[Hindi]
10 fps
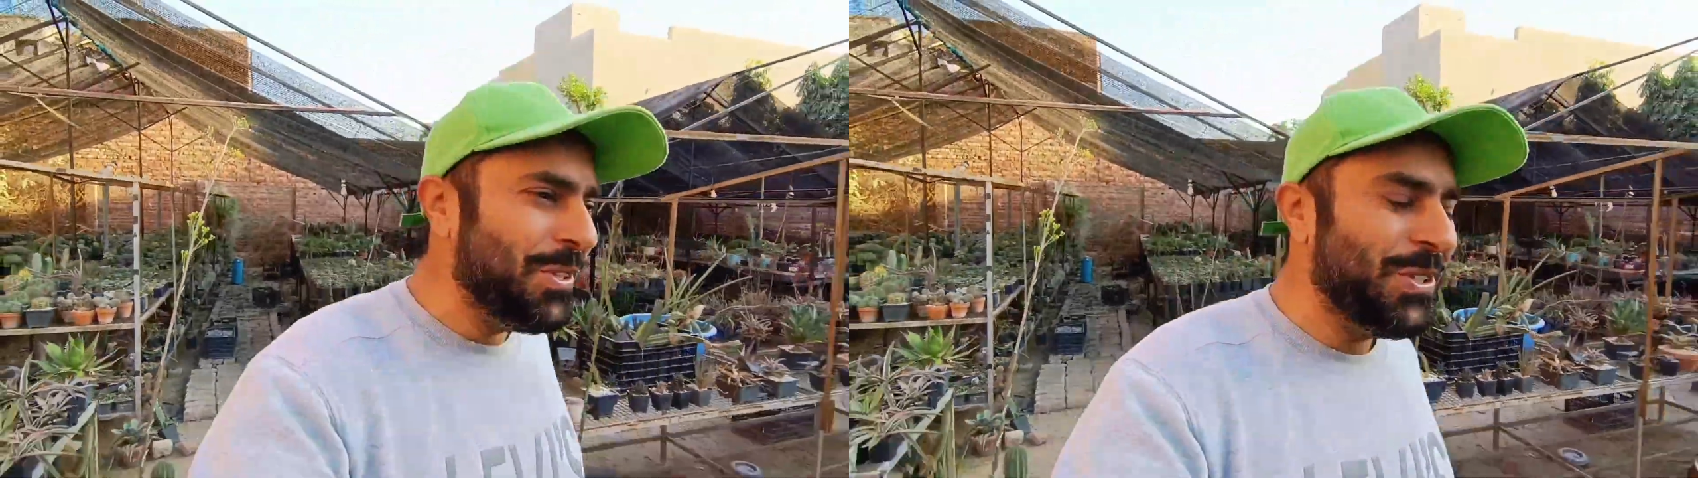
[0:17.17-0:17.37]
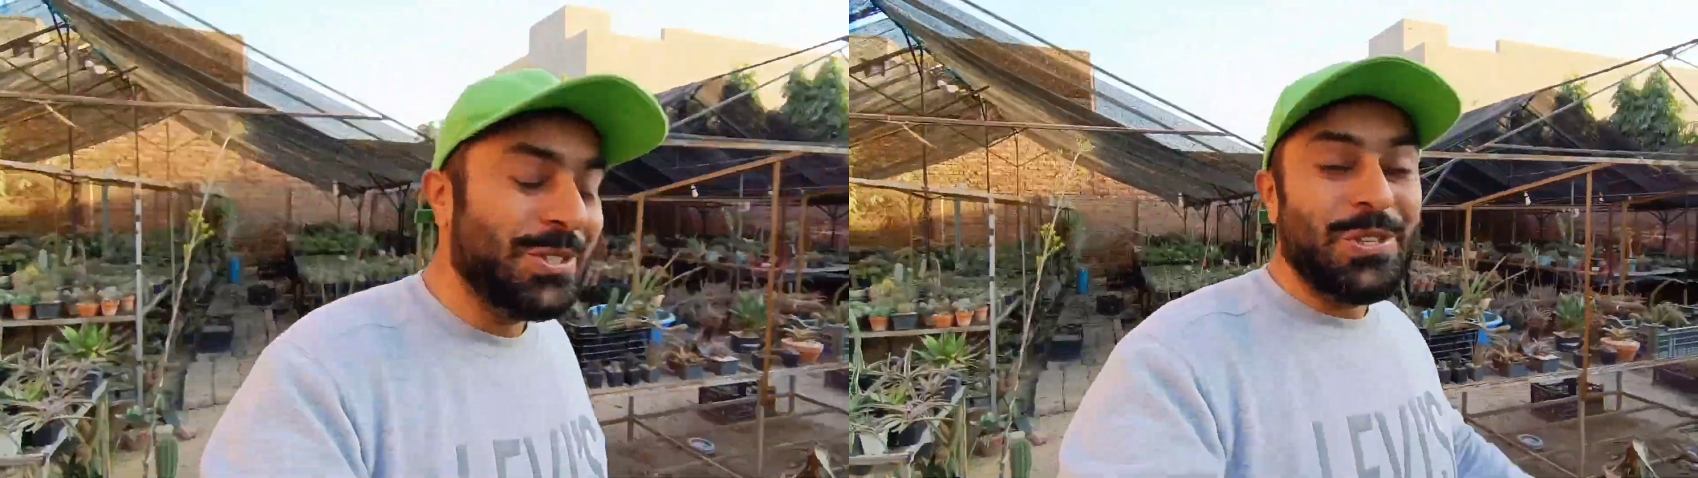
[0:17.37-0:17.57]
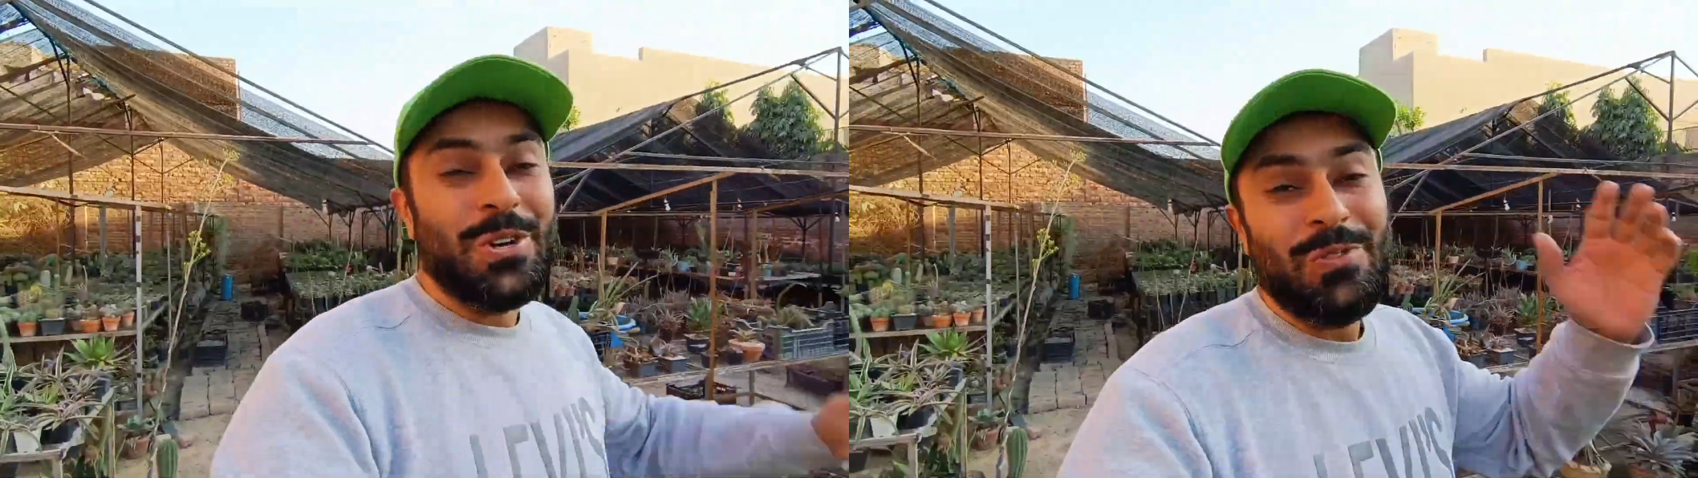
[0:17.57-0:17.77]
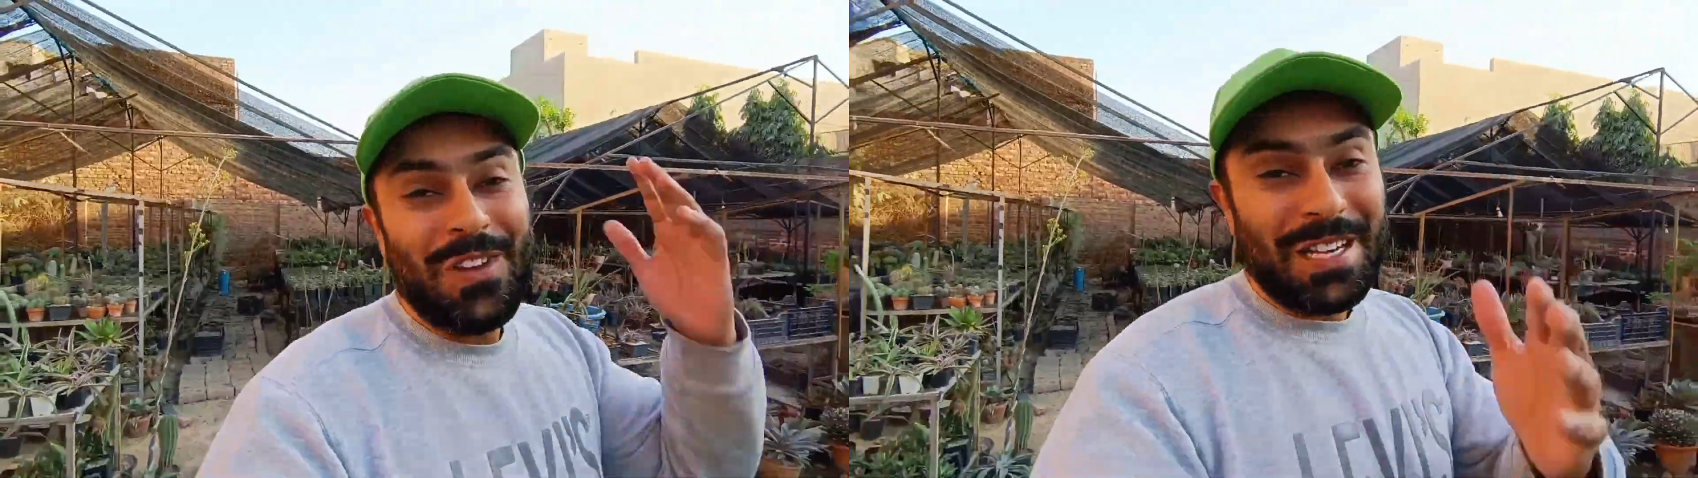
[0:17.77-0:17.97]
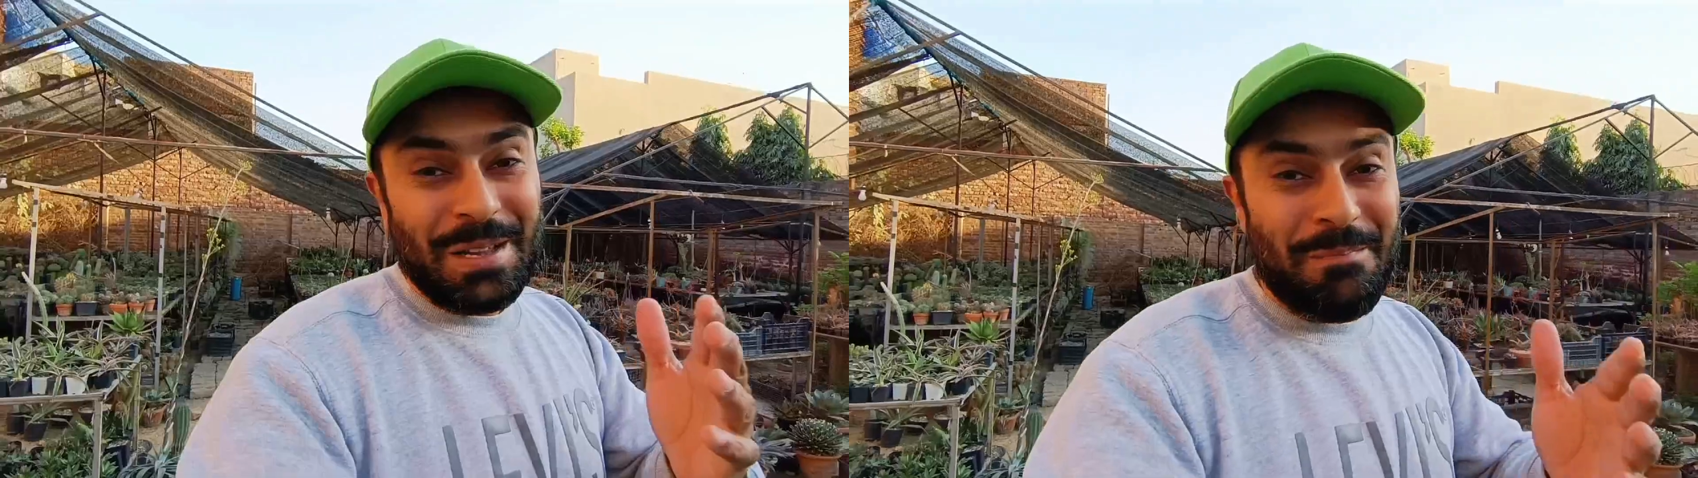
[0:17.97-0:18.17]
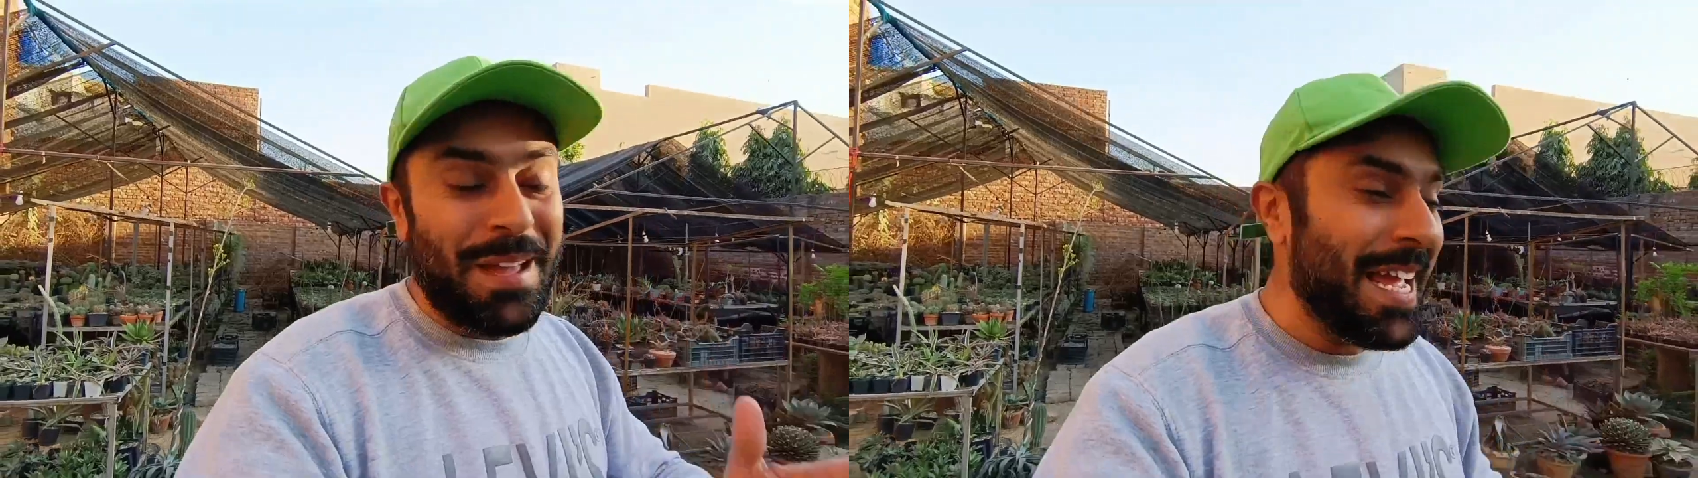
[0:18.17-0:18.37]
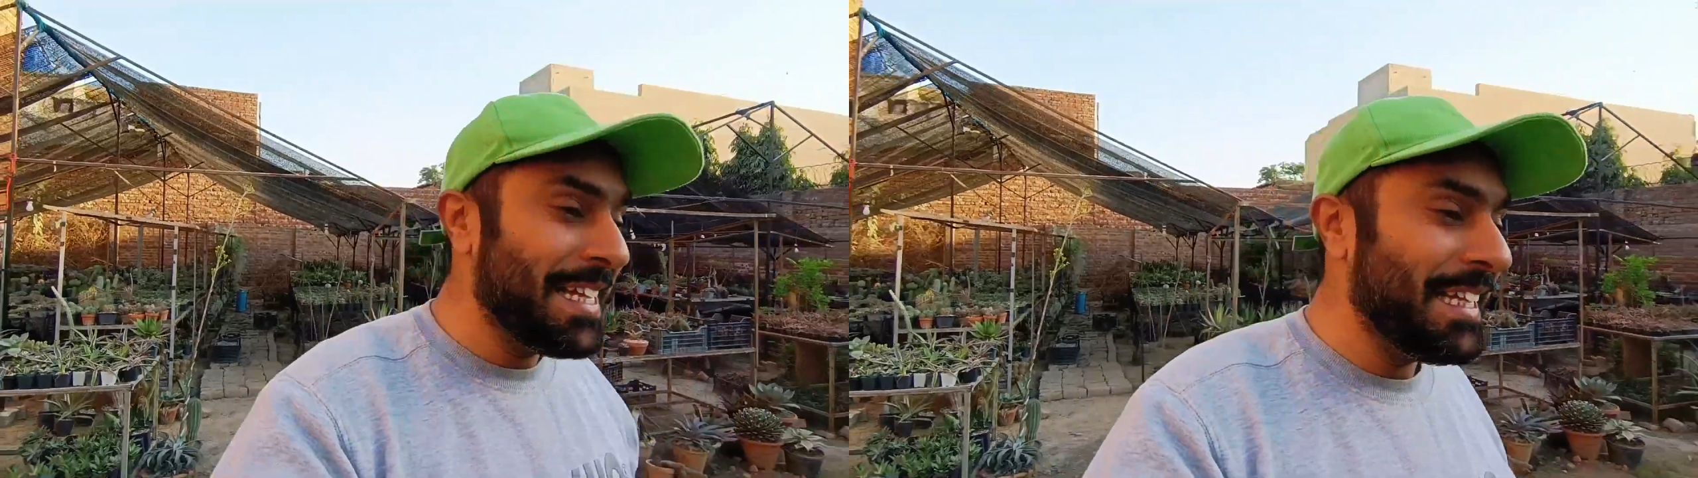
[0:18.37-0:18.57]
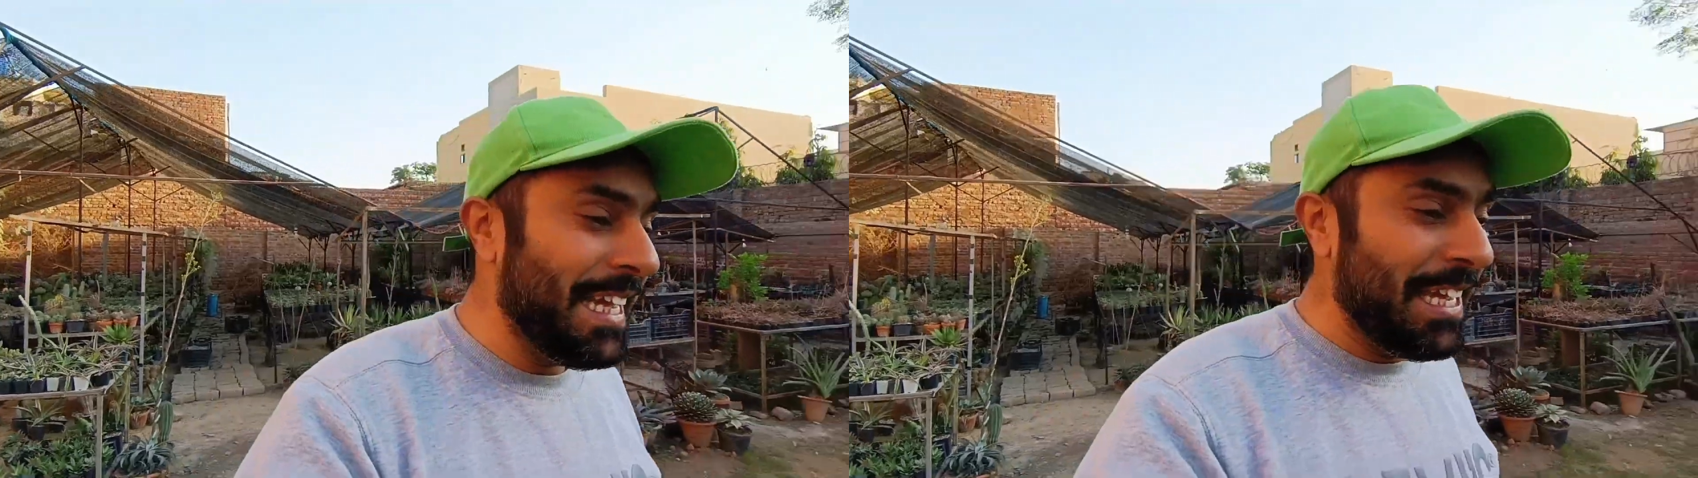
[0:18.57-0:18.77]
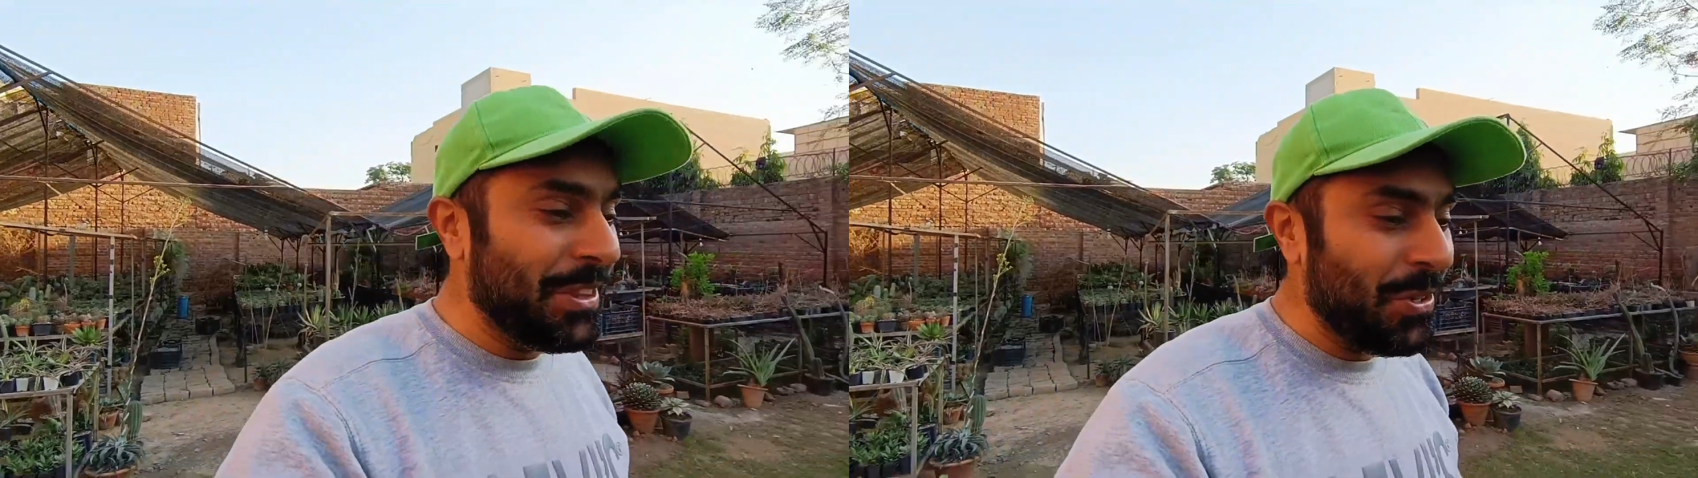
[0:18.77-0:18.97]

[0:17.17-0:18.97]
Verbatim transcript: दोस्तों वेलकम बैक अगेन